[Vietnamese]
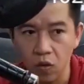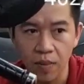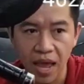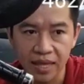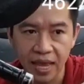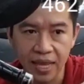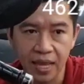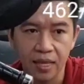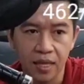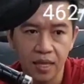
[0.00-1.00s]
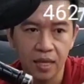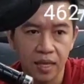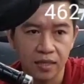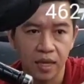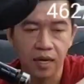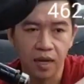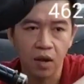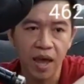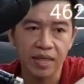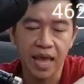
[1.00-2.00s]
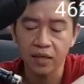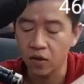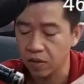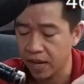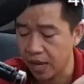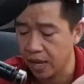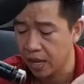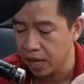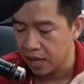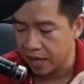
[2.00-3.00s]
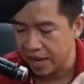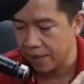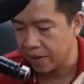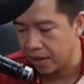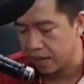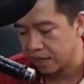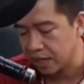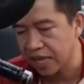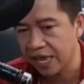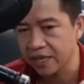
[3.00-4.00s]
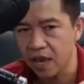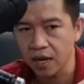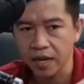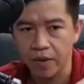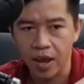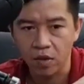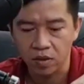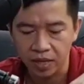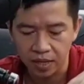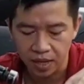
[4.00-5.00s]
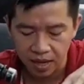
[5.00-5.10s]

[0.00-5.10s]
cho chú là 3 tháng nha thì thật sự là nói 3 tháng thôi nhưng mà anh em cứ thay nhớt đều đều cho mình